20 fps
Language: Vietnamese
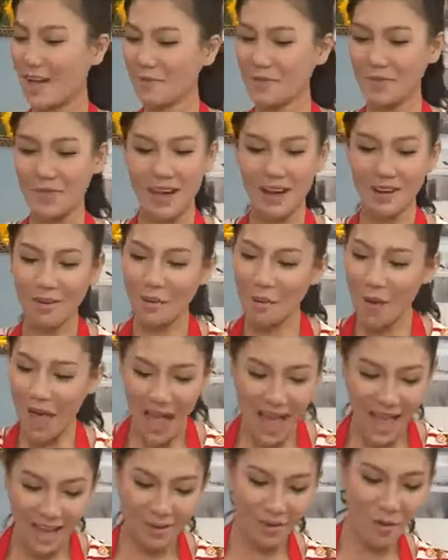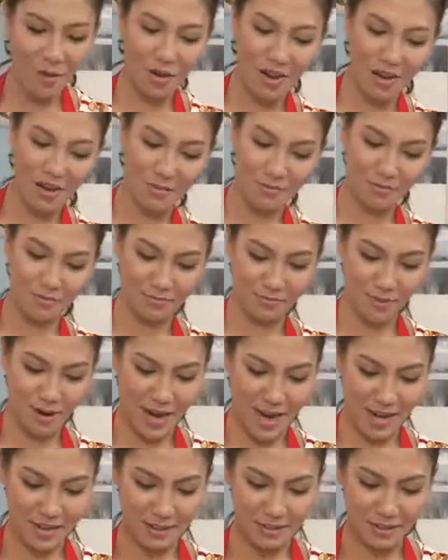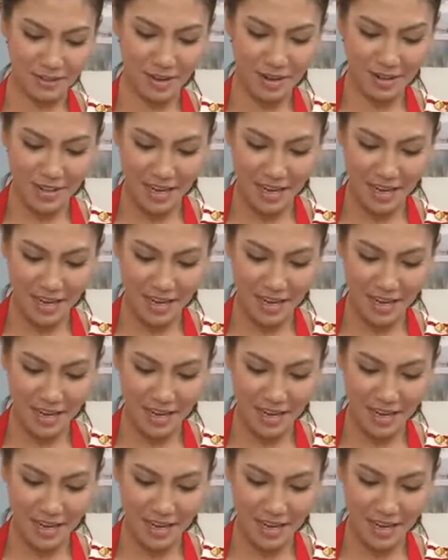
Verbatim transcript: Hấp dẫn quá cô ơi. Món ăn có